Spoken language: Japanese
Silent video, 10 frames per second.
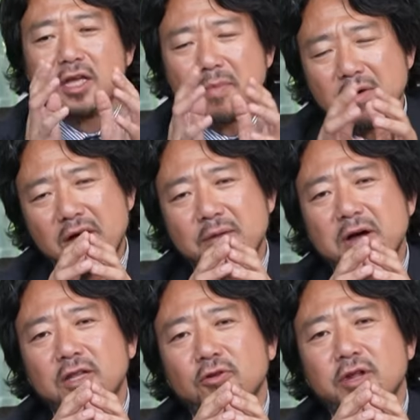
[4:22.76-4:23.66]
今はあ
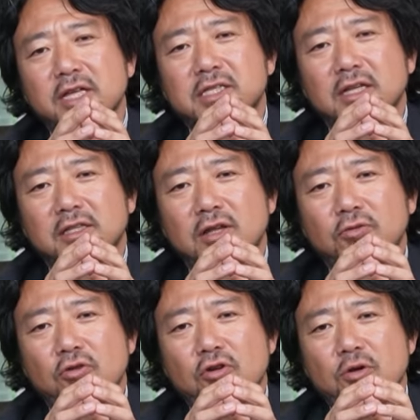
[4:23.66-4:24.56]
まり取り扱ってい
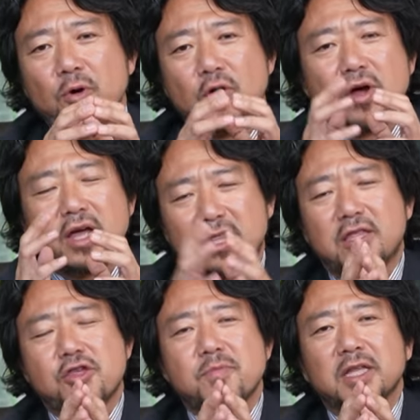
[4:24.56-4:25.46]
るところも減っ
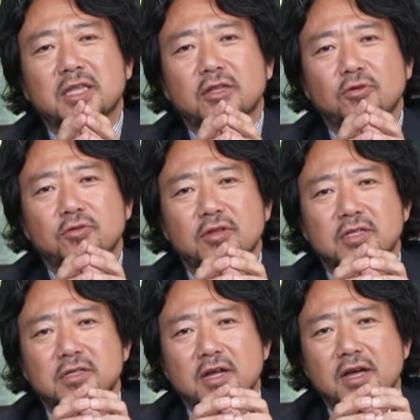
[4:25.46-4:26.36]
てしまったというで
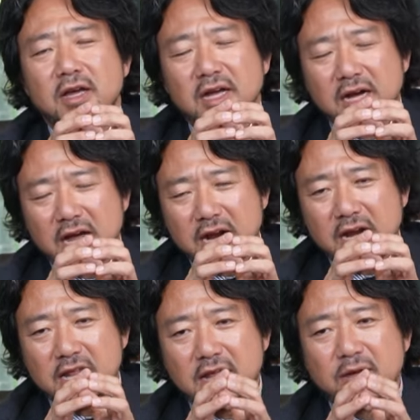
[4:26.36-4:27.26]
すね、かな
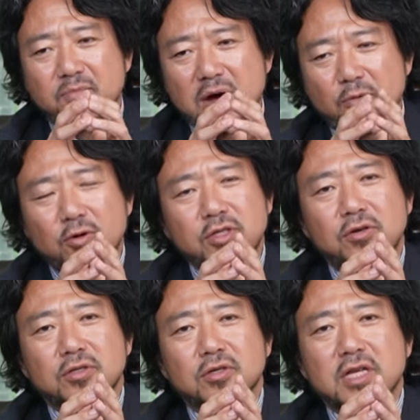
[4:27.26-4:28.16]
り幻
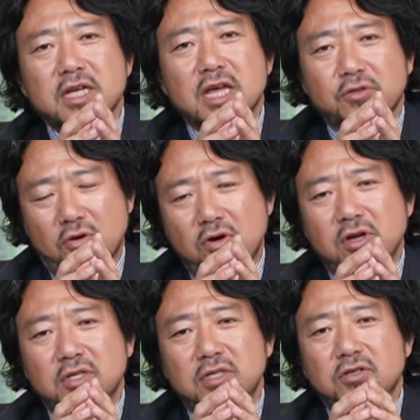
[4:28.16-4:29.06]
の素材だと、
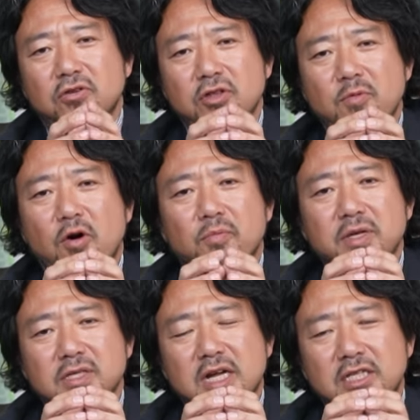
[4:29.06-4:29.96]
市場でも
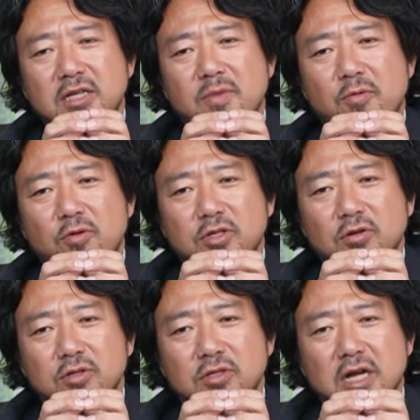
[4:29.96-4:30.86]
珍しい幻
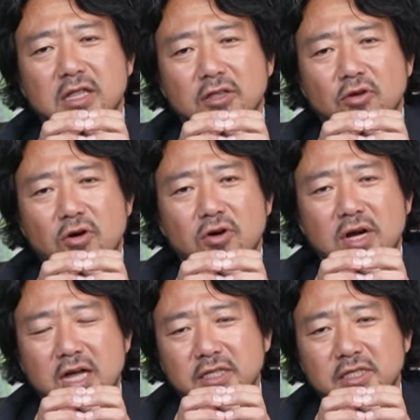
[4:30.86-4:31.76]
の素材だと
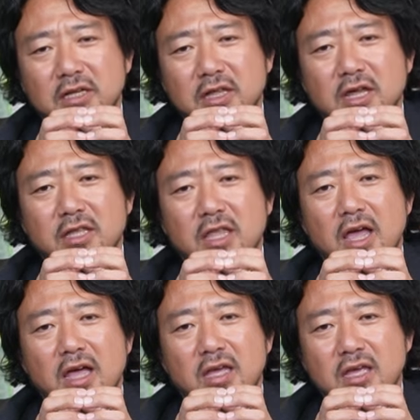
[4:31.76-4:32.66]
感じていただい
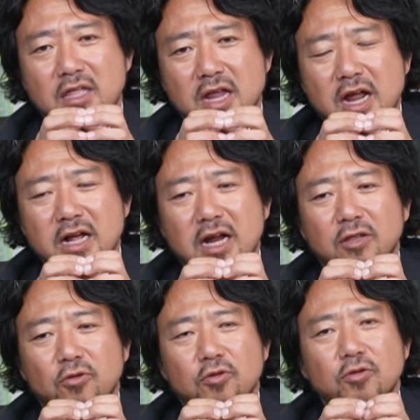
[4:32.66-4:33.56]
ていいんじゃないか
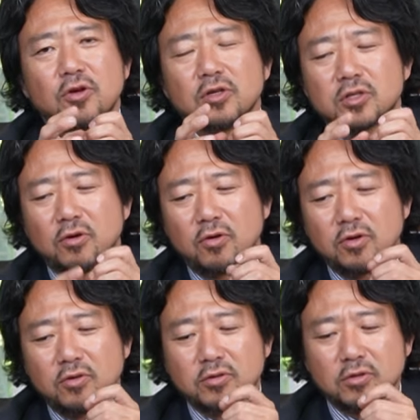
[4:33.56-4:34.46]
なという、そ
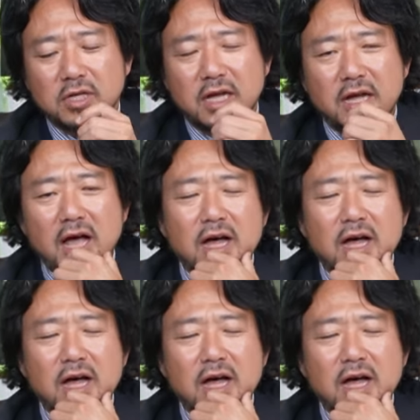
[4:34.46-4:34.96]
ういう素材が